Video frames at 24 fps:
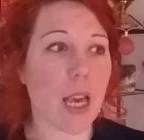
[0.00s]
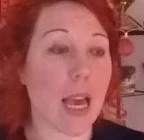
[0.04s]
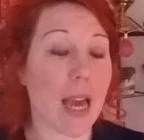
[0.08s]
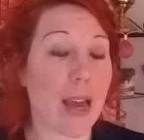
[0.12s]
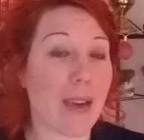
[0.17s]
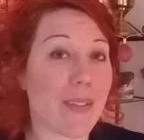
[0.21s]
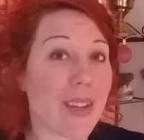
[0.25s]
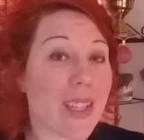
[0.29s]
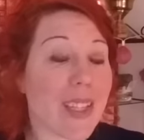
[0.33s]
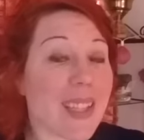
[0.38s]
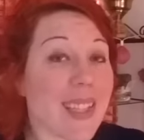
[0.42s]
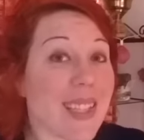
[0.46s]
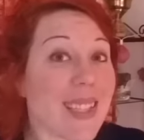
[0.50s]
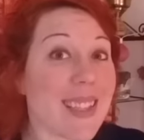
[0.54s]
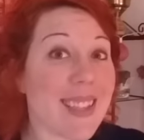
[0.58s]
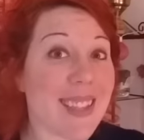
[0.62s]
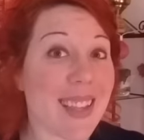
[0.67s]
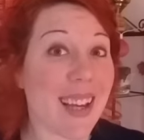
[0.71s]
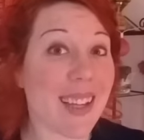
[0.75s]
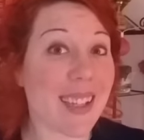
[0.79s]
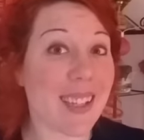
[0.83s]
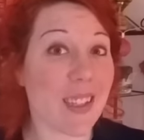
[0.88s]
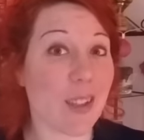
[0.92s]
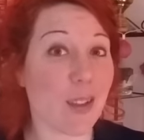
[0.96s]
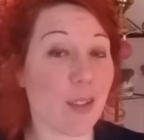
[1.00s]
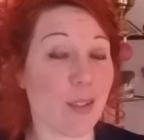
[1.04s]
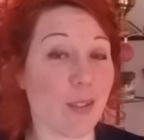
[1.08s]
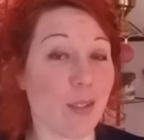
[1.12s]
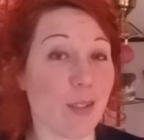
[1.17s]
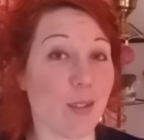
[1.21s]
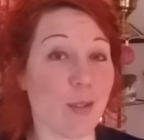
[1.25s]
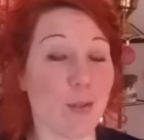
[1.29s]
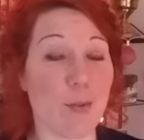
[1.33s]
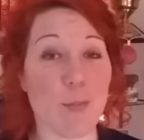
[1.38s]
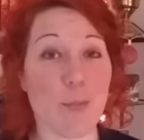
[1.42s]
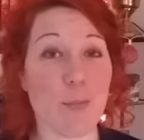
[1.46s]
avec des actes
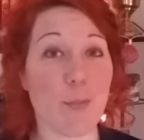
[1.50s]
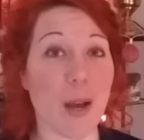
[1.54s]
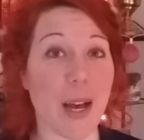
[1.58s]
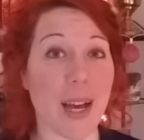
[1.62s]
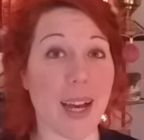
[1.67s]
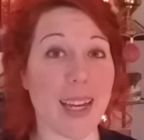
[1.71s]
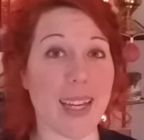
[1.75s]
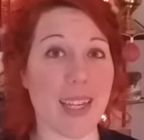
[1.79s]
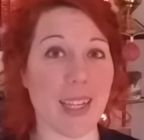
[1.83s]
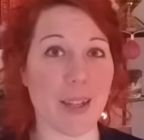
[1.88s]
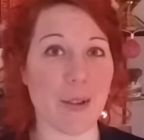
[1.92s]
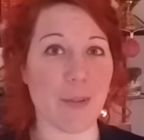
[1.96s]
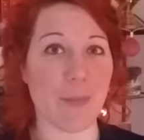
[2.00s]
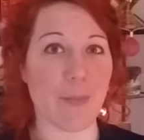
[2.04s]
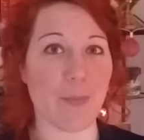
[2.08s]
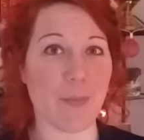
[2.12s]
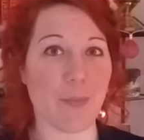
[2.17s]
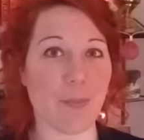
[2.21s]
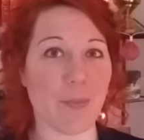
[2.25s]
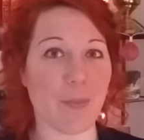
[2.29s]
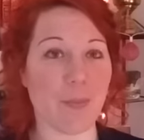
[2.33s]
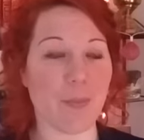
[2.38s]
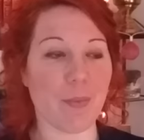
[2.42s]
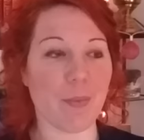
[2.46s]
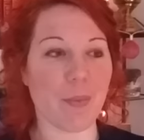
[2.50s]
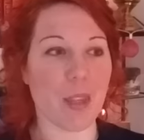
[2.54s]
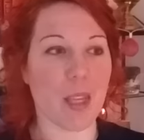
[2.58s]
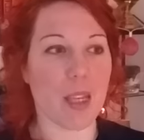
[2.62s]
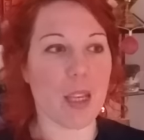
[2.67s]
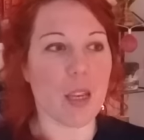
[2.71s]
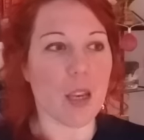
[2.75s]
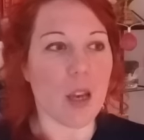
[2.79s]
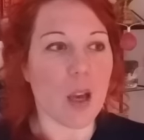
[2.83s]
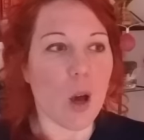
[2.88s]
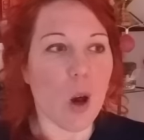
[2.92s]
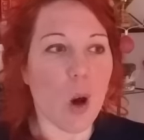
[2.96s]
pareils
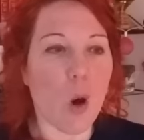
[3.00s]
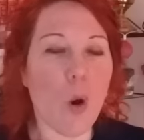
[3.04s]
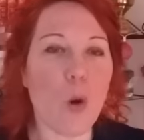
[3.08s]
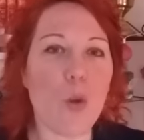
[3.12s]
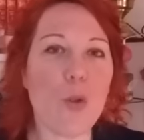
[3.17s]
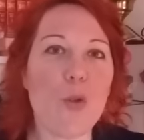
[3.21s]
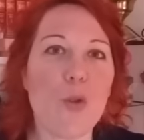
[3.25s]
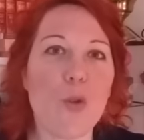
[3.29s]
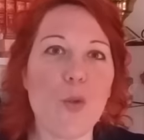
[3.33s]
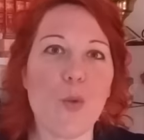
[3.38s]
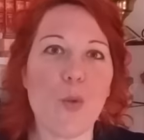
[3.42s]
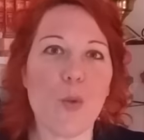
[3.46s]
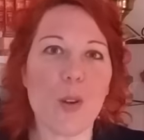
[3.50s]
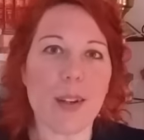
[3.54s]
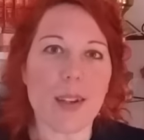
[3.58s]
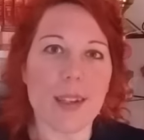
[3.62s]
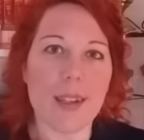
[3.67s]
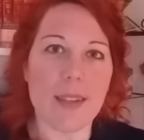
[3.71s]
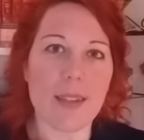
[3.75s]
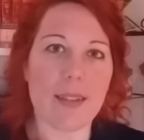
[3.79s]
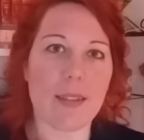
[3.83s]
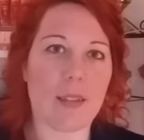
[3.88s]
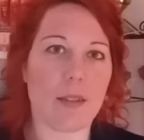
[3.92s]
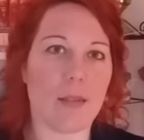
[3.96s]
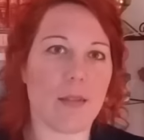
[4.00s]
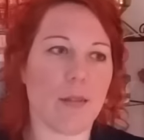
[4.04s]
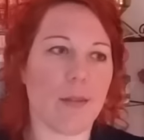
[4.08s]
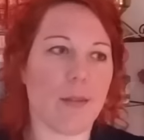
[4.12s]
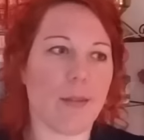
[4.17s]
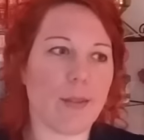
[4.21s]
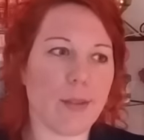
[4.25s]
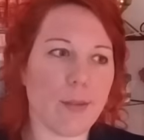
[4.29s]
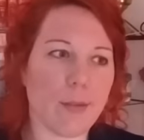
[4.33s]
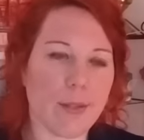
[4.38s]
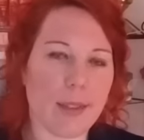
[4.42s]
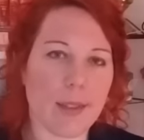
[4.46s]
En nourrissant
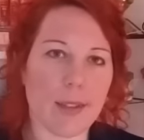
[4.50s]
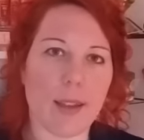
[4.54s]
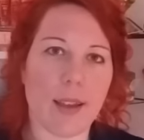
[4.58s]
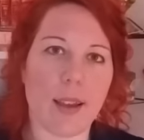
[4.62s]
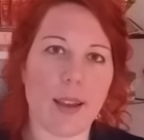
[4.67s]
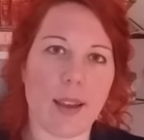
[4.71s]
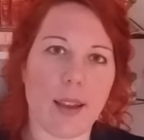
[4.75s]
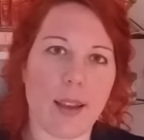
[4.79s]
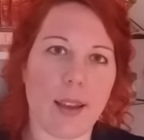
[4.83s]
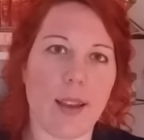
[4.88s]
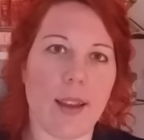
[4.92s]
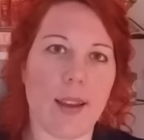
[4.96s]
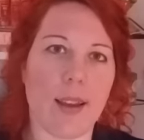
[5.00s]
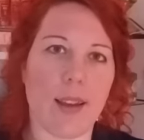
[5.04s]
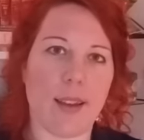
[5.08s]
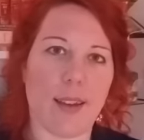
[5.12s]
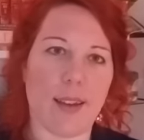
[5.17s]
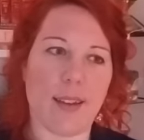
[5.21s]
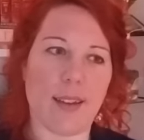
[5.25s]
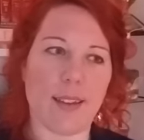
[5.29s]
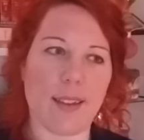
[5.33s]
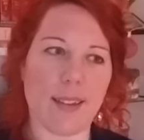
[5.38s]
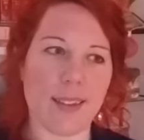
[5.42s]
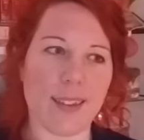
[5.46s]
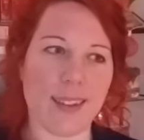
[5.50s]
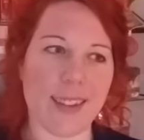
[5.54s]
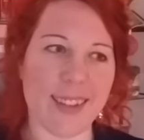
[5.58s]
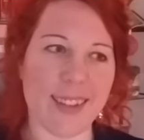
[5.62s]
tout un,